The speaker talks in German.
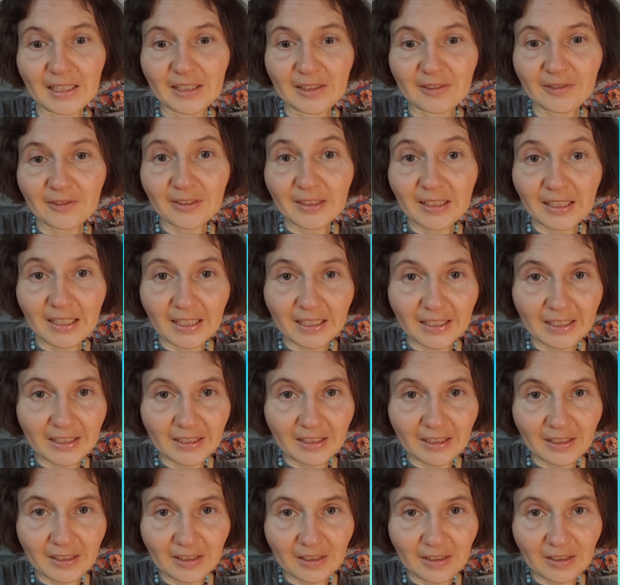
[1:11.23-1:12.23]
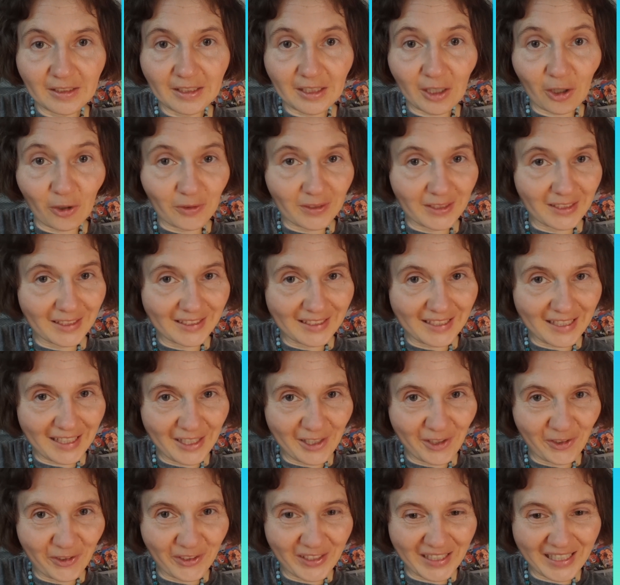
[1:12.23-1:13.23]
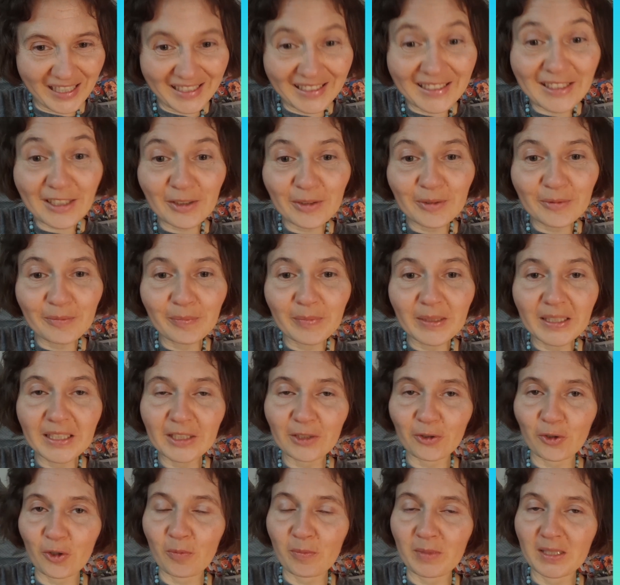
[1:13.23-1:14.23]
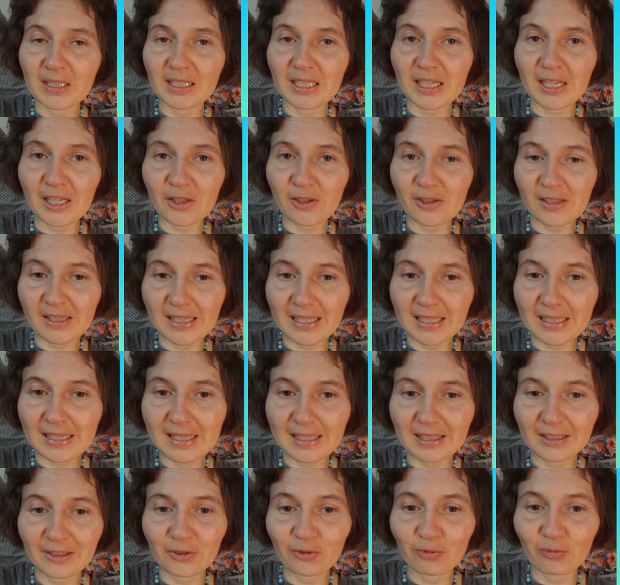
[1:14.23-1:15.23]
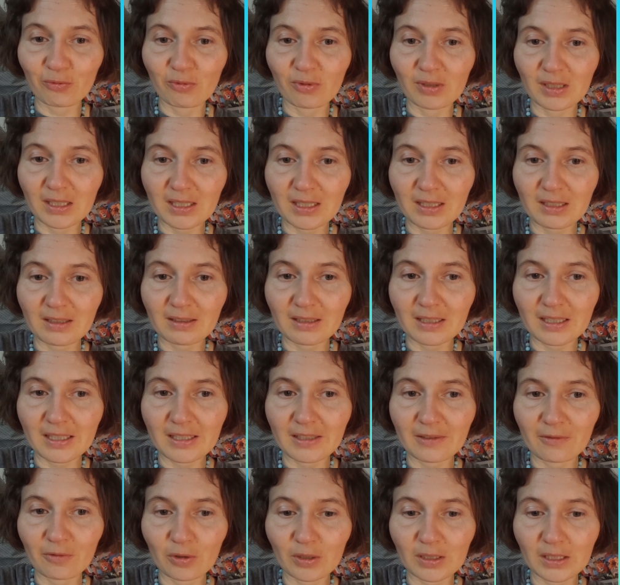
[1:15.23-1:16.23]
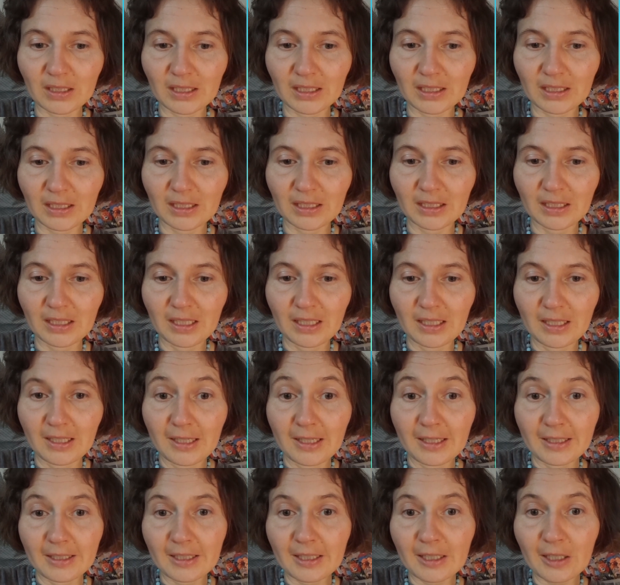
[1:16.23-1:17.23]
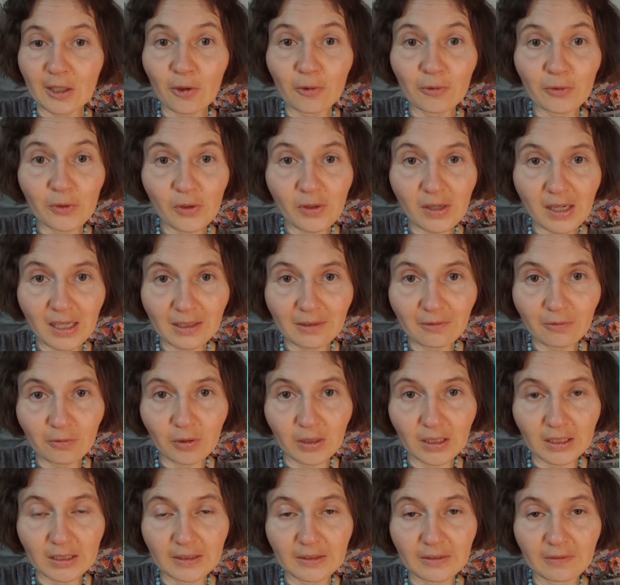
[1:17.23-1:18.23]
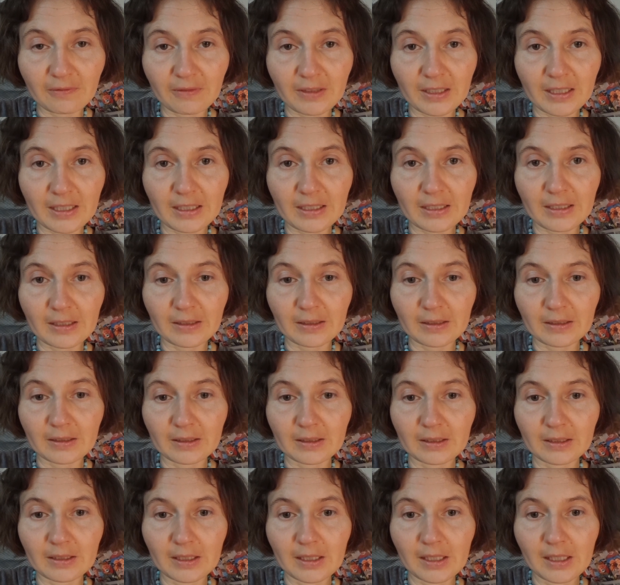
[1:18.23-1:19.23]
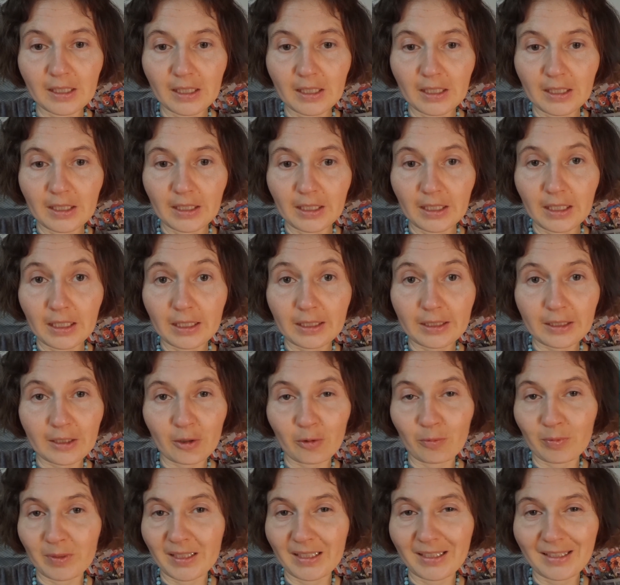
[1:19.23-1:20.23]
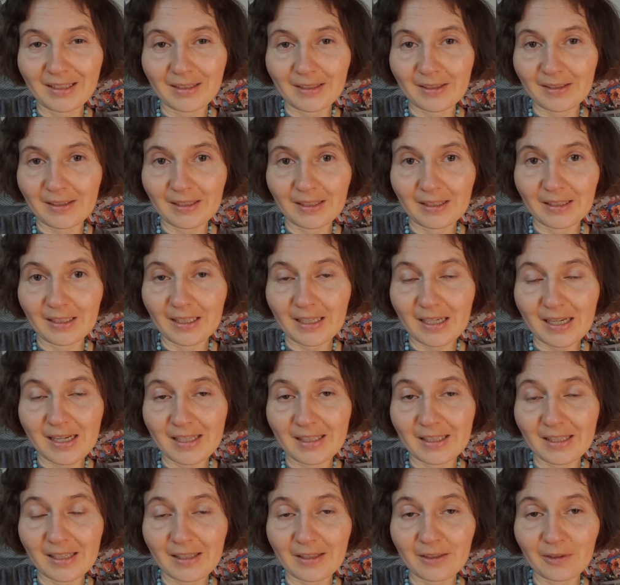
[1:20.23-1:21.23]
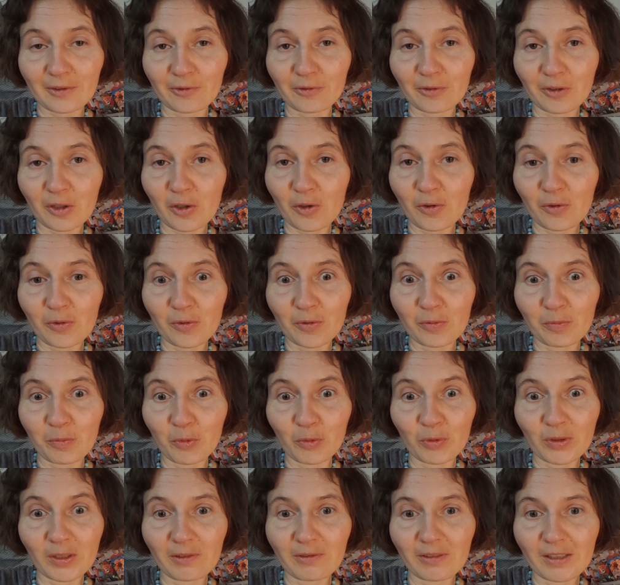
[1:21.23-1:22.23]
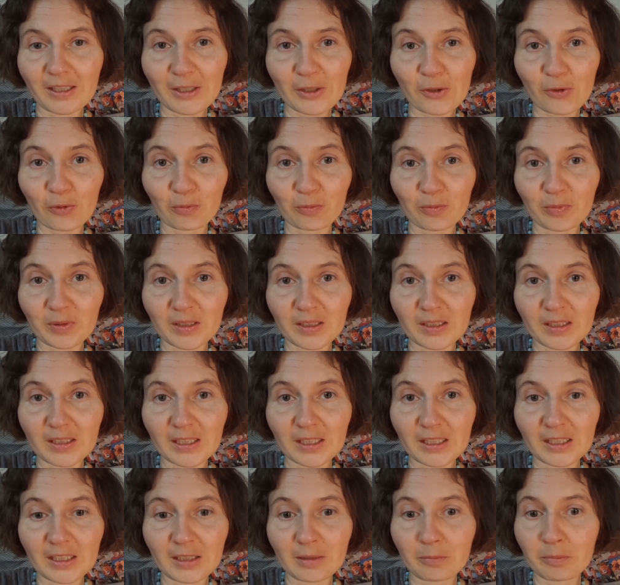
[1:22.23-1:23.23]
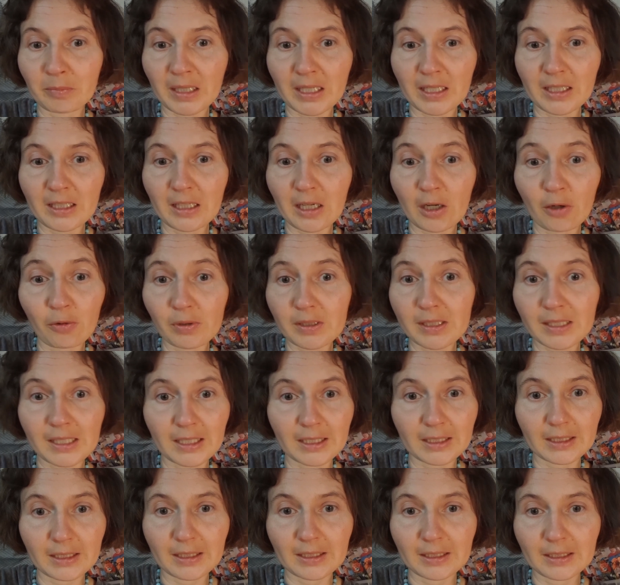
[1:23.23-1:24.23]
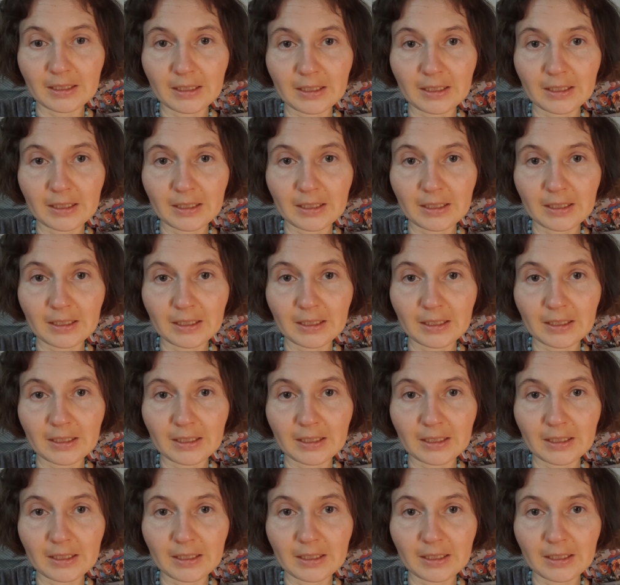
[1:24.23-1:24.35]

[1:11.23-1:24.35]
Vielleicht traut sich der eine oder andere, mir einen Kommentar zu setzen oder halt wirklich darauf zu antworten, weil ich glaube nicht, dass ich die einzigste Frau im Universum bin, die mal austickt